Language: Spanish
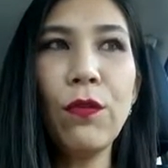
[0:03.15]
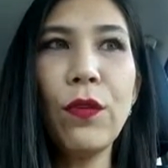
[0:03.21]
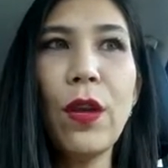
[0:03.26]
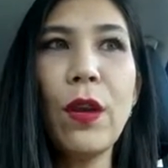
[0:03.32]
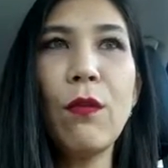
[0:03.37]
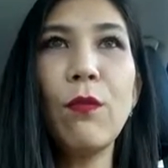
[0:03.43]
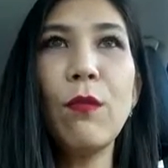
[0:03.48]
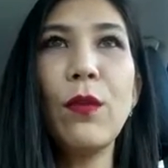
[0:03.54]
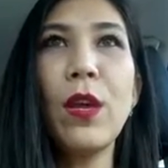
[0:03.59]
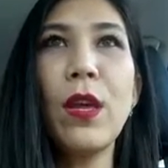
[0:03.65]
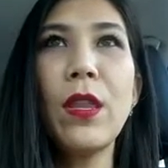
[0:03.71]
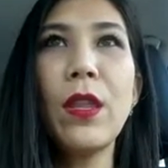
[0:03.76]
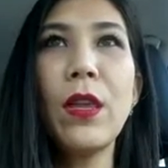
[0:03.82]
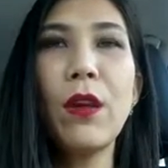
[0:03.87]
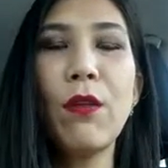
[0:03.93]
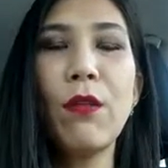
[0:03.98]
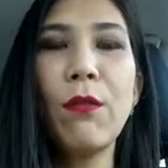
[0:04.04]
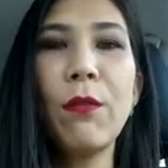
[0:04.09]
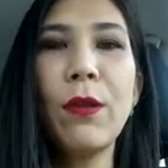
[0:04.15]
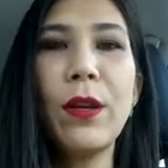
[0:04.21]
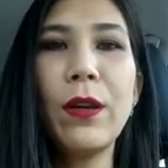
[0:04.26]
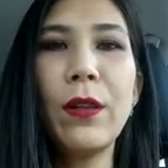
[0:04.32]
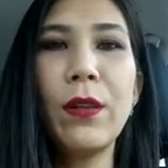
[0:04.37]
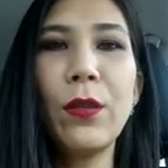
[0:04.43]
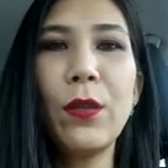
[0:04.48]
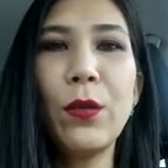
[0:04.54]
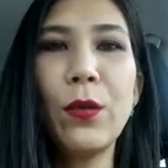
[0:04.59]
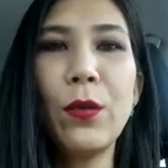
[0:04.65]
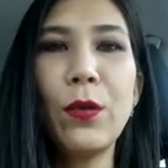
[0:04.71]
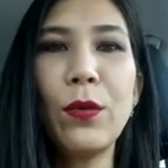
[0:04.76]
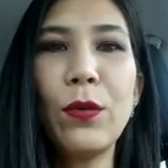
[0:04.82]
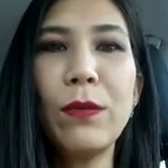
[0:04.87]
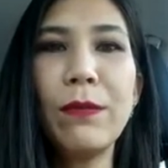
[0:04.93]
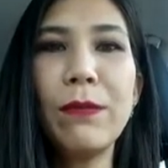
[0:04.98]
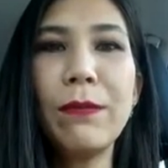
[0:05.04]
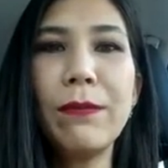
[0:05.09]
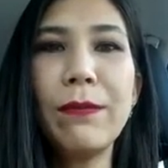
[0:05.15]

fui alumna de Roberto